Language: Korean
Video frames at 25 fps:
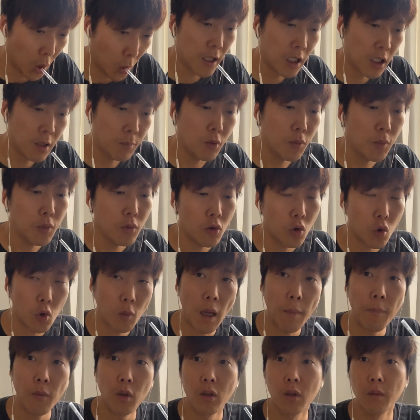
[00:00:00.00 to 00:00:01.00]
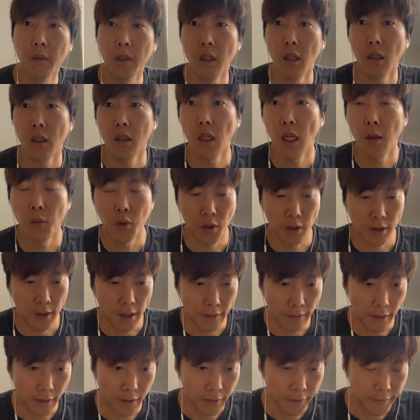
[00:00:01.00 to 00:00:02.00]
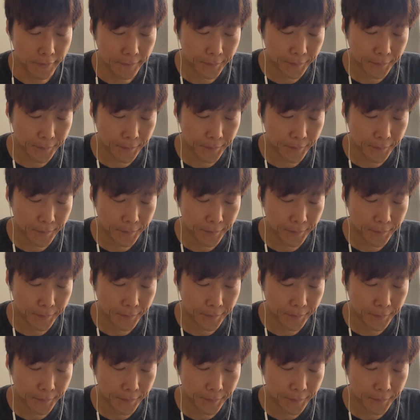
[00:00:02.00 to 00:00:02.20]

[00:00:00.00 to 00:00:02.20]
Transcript: 이부분을좀 한번 그럼 이야기를 해보죠 자세히